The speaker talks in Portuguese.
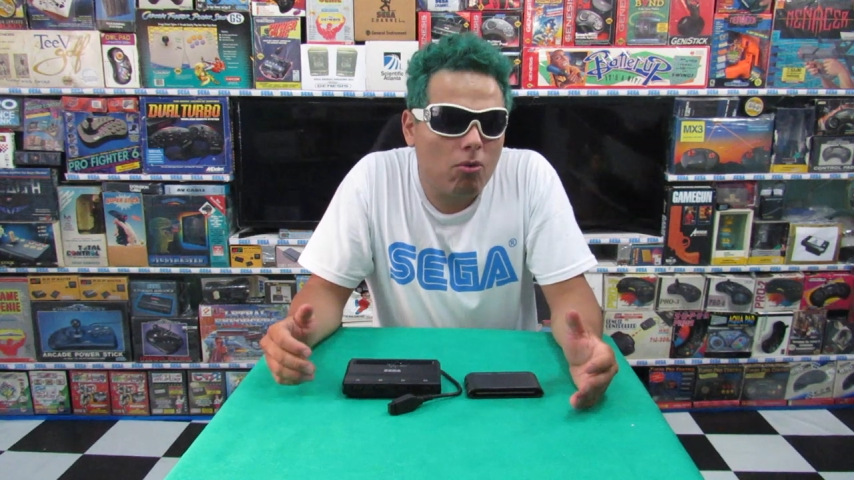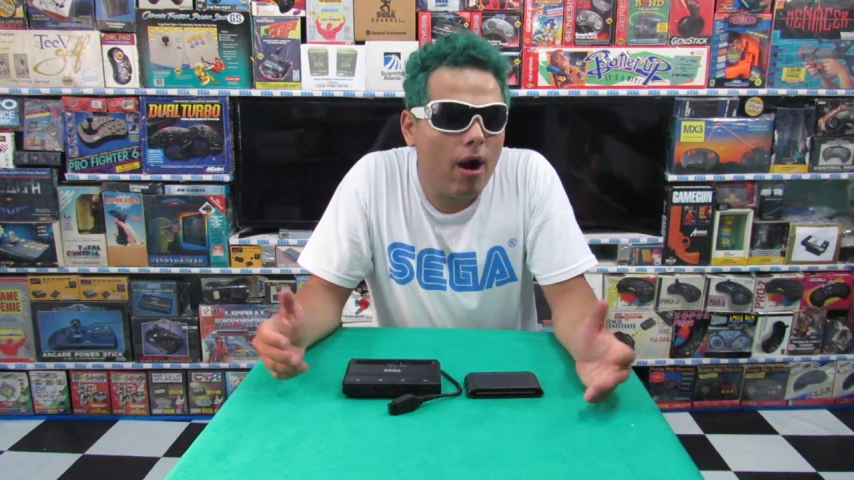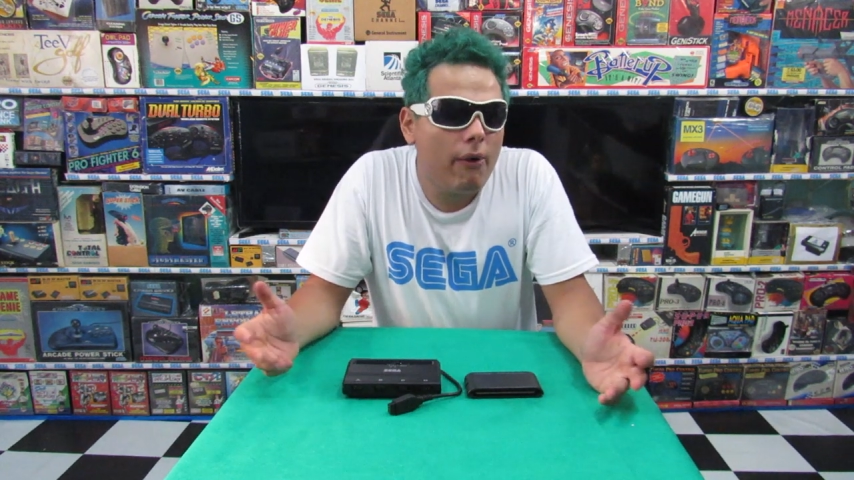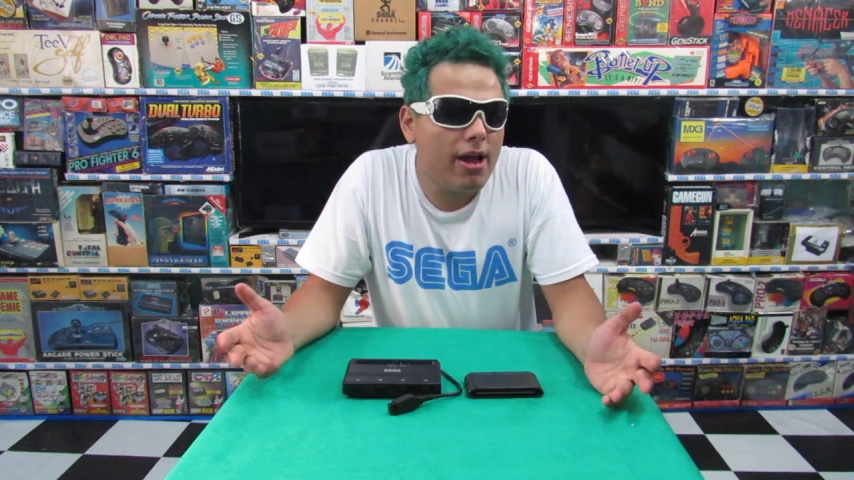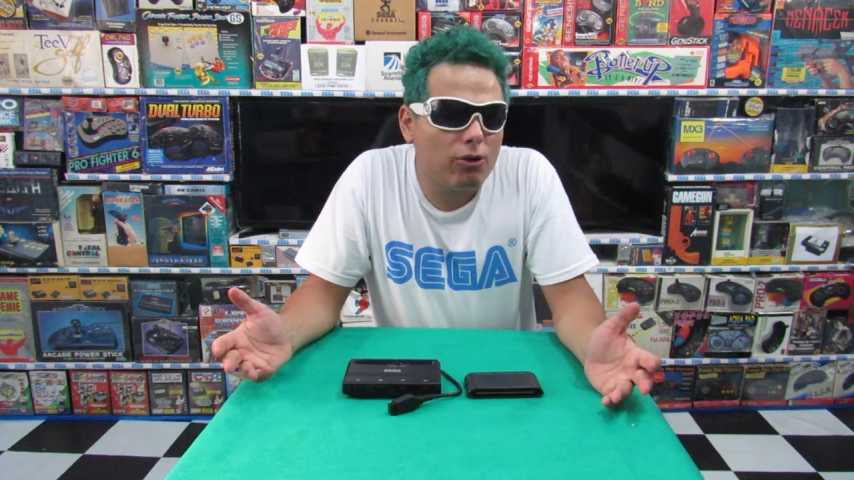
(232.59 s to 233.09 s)

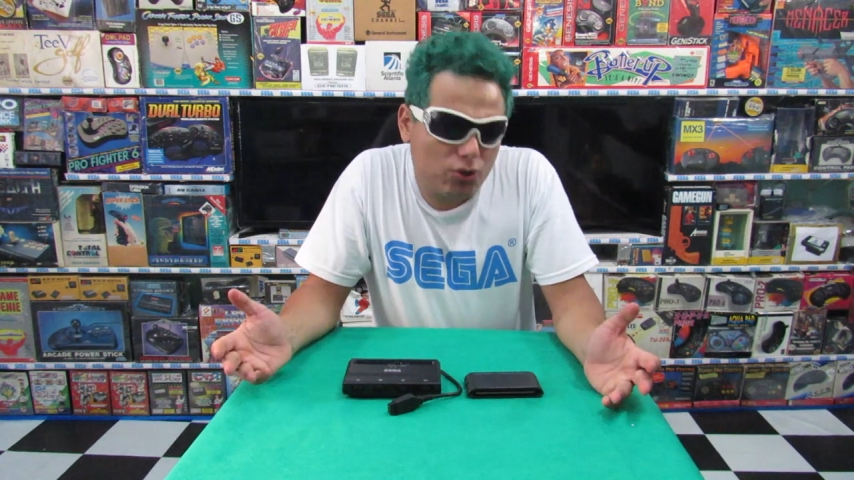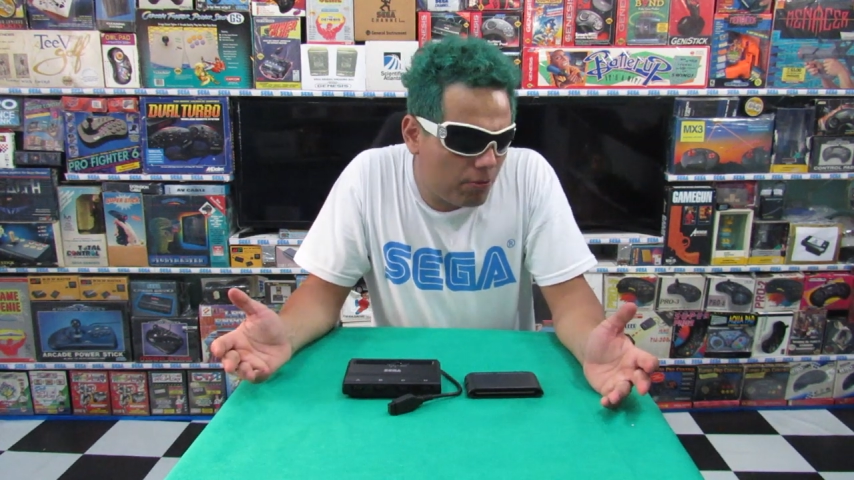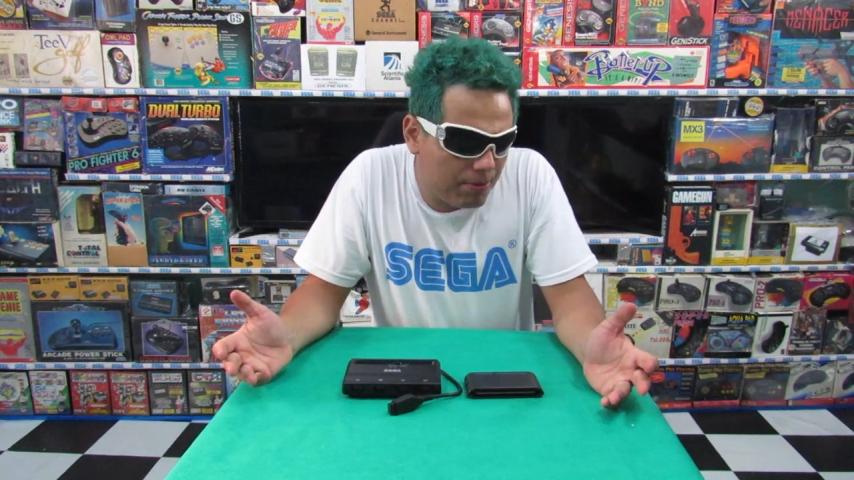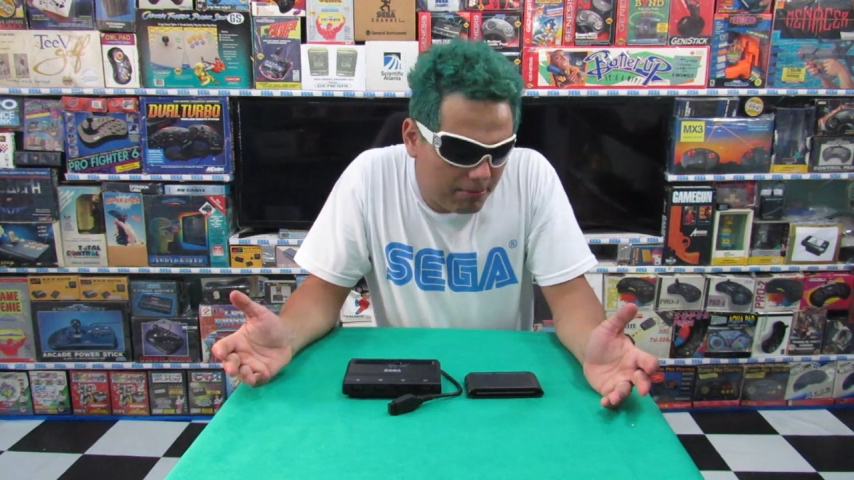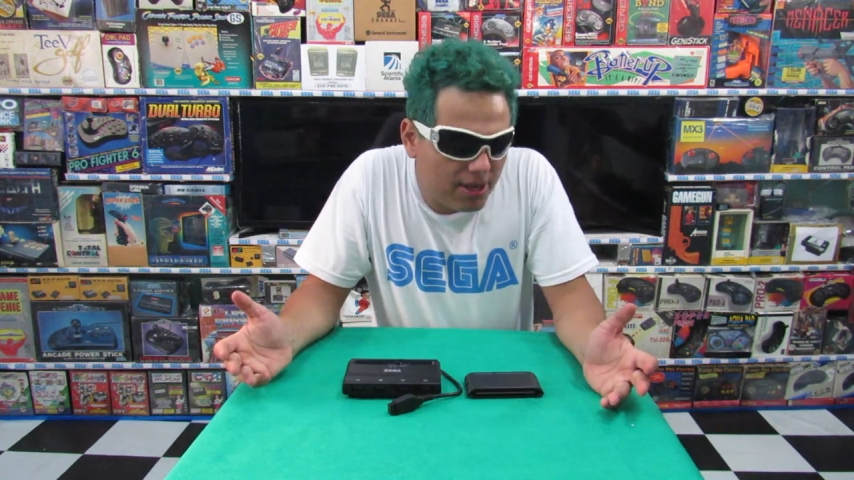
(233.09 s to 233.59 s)
qual é o
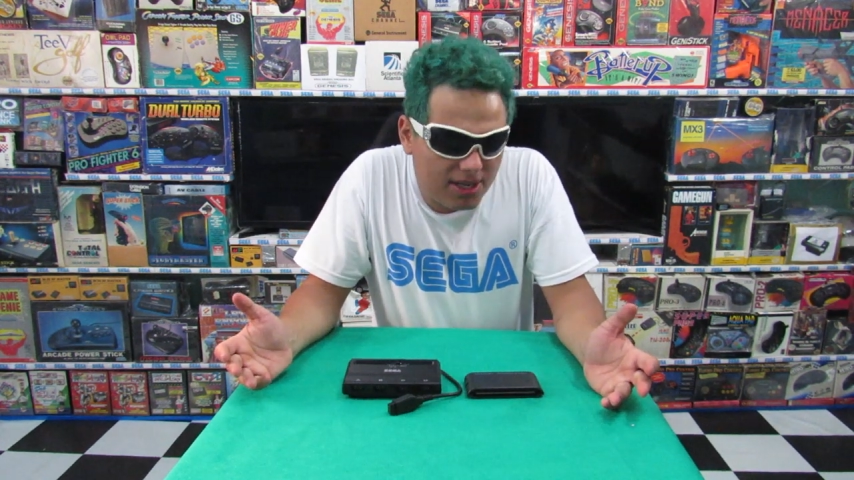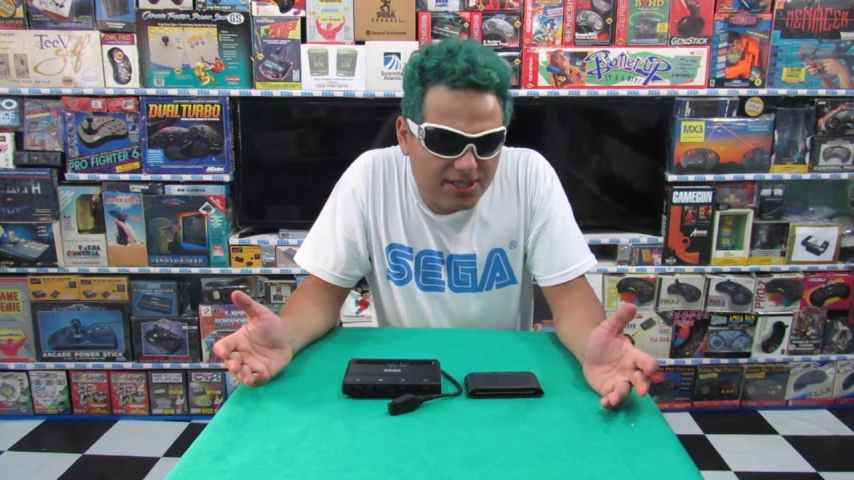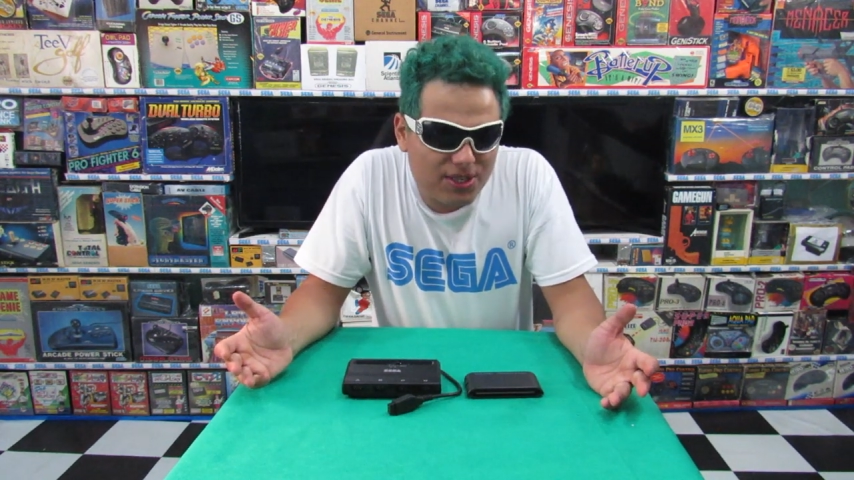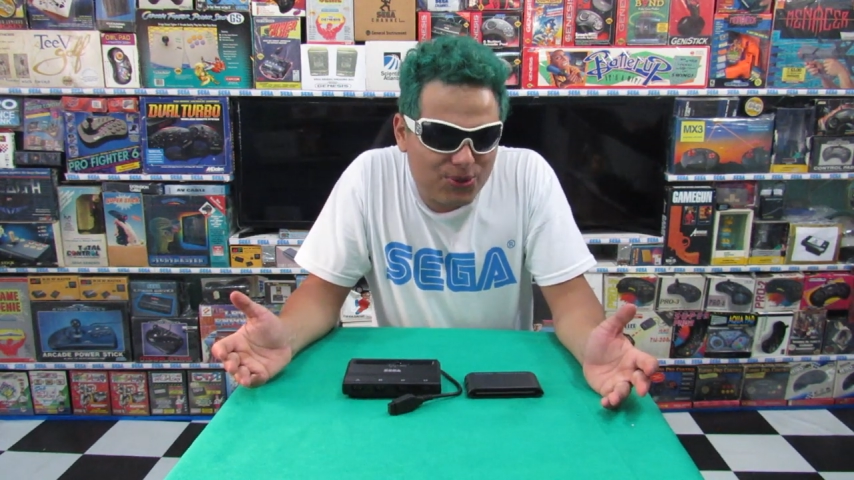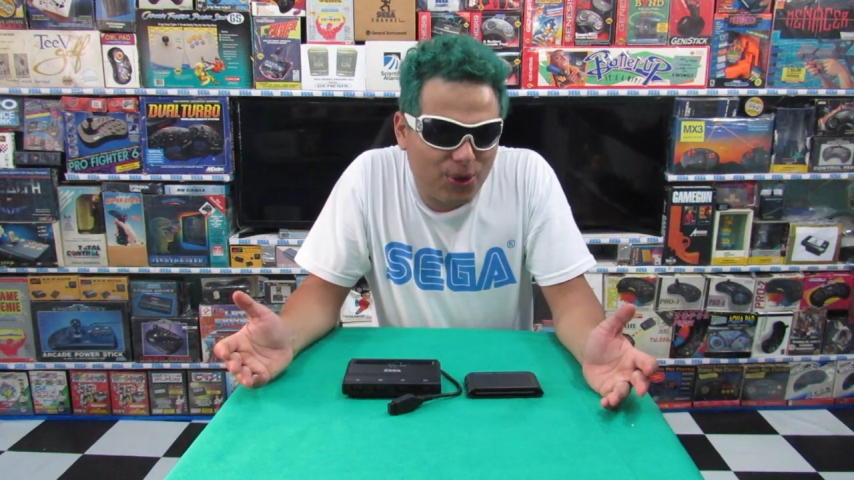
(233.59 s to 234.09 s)
seu primeiro
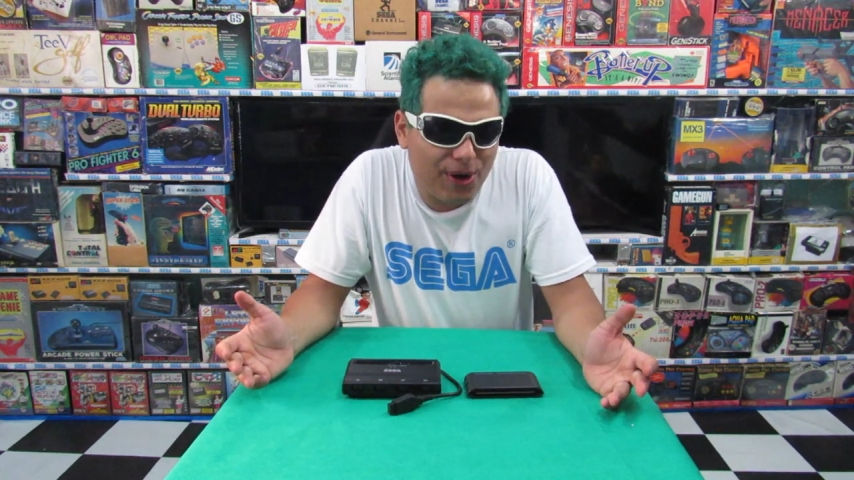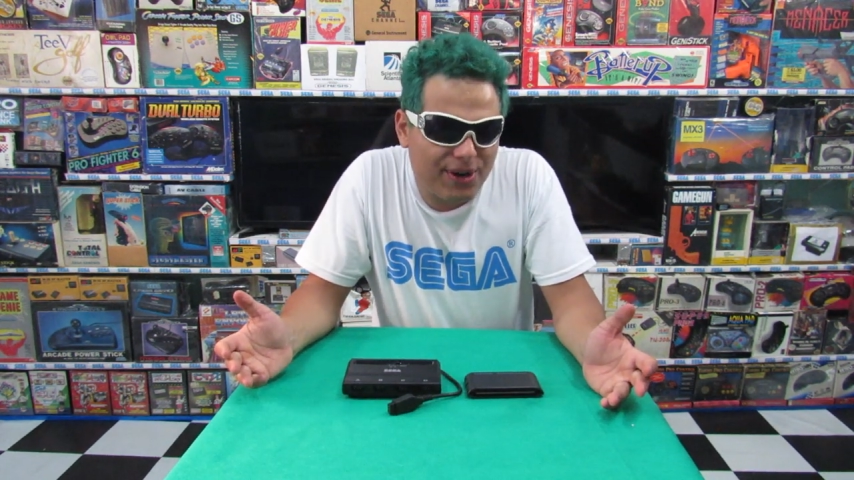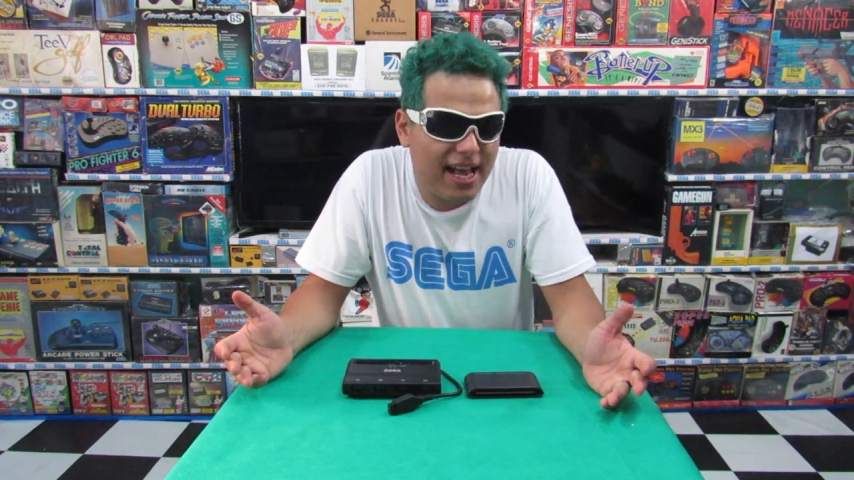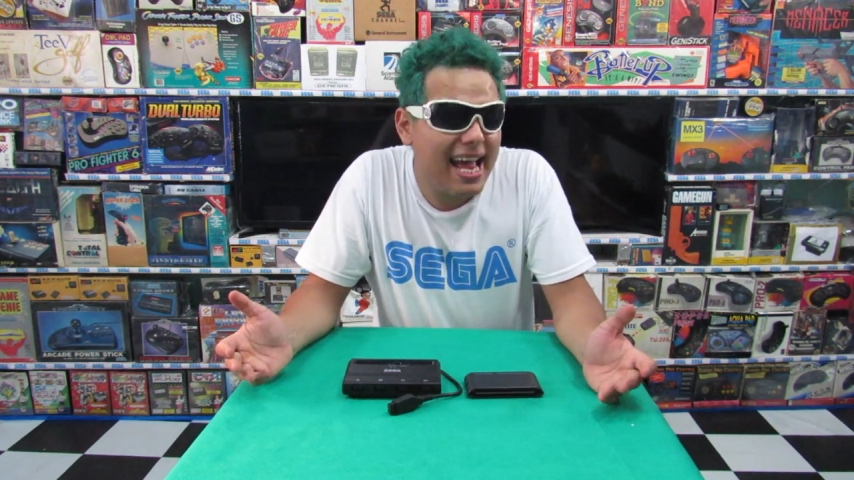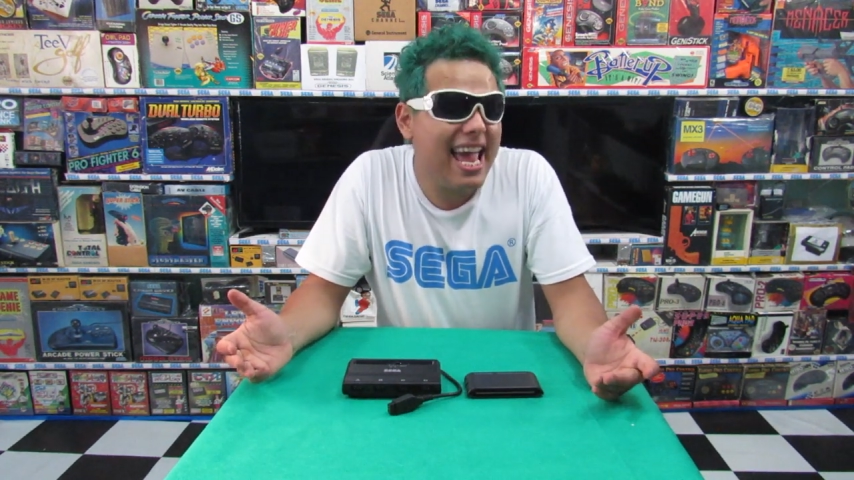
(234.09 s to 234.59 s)

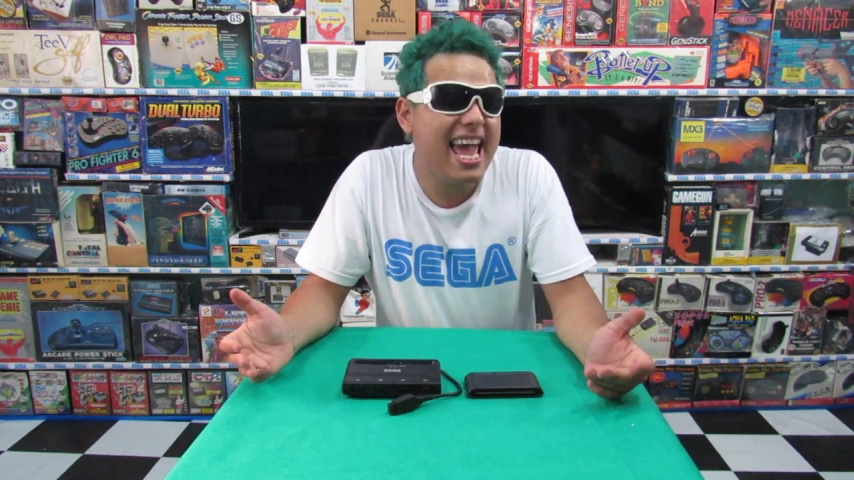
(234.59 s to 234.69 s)
acessório, né?